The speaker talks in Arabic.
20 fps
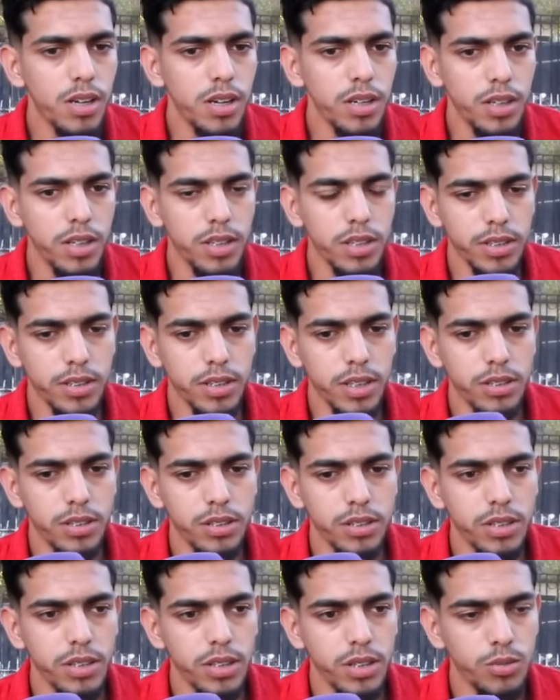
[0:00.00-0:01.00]
كان الاطار
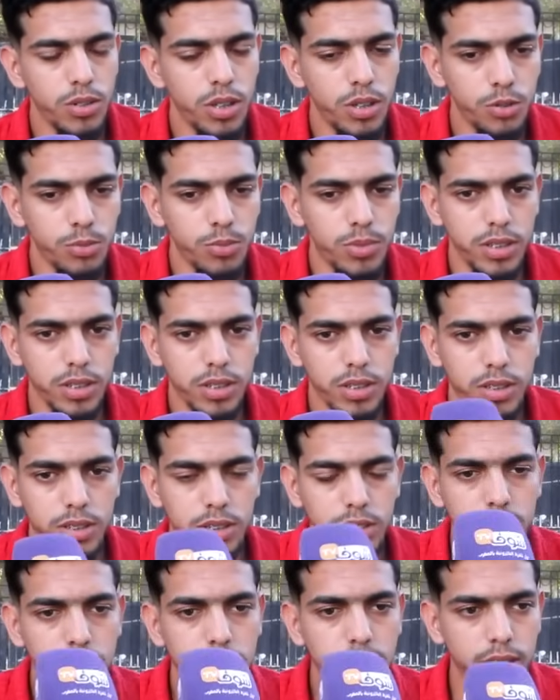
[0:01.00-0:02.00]
ديالنا هو عمر
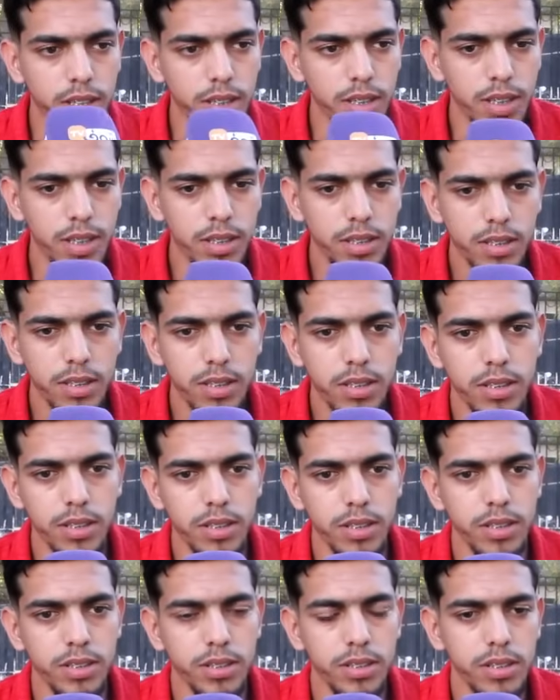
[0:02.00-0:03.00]
الثقال
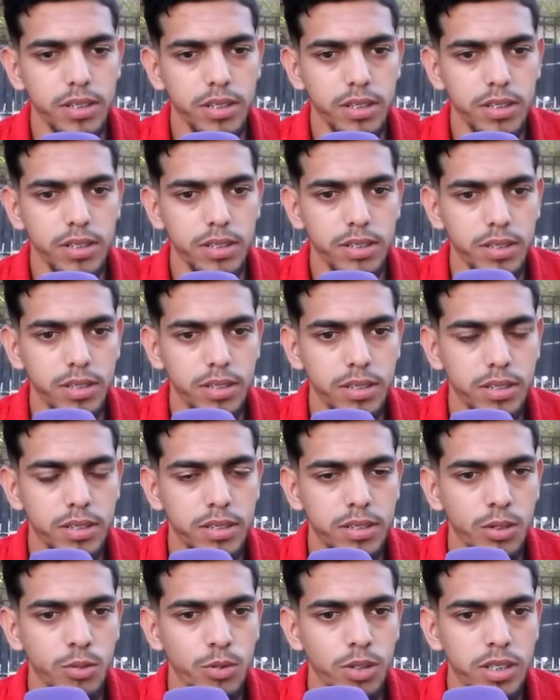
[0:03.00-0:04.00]
يعني
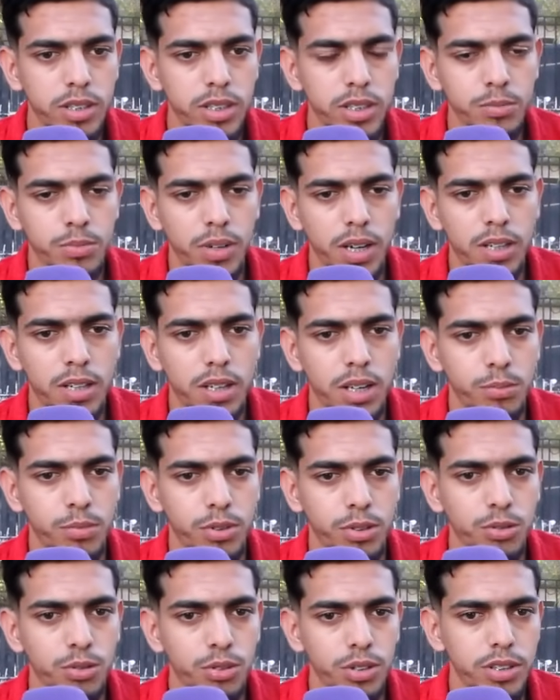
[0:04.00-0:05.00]
تا هو كان يعني بحال الاب
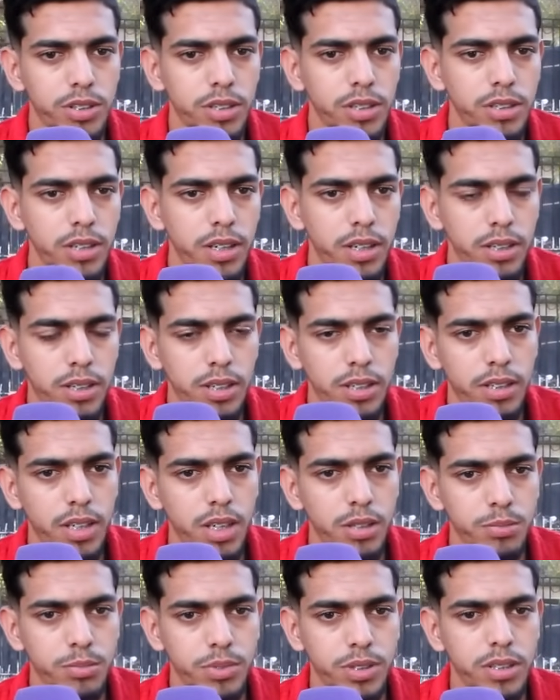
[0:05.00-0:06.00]
الروحي ديالنا حنايا
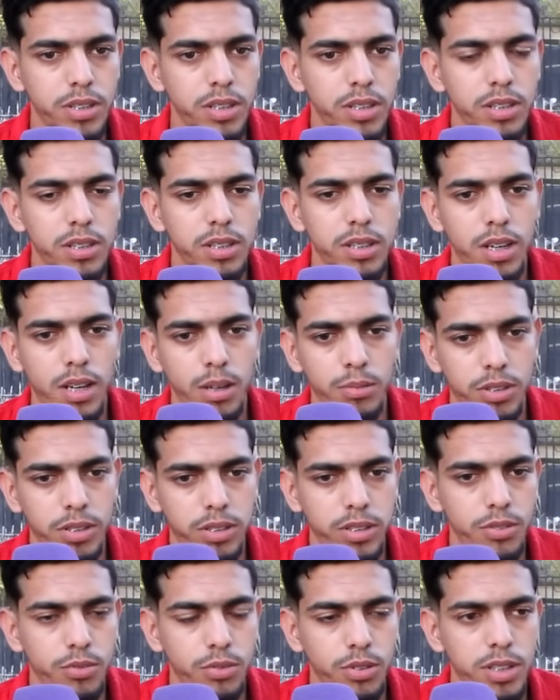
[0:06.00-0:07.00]
كان بينا لاعب
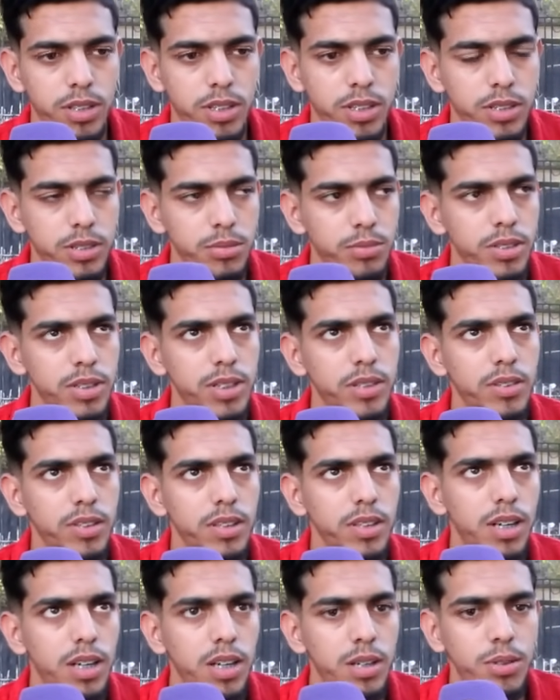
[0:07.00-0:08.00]
عبد ولا يعني بزاف
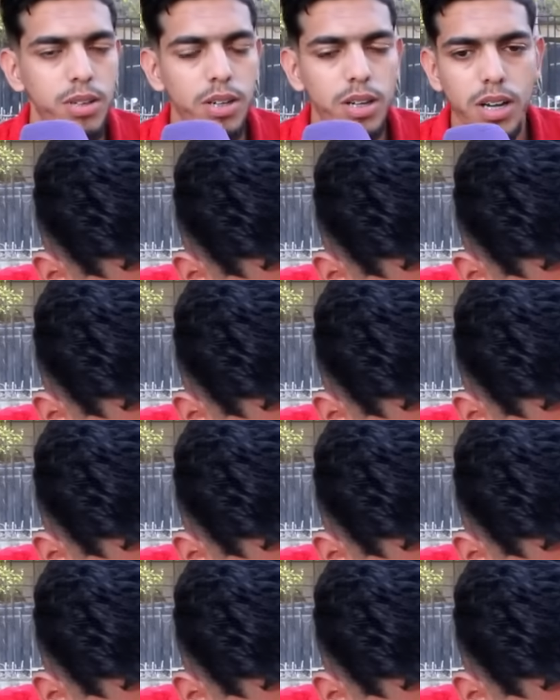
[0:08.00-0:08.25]
اللعابه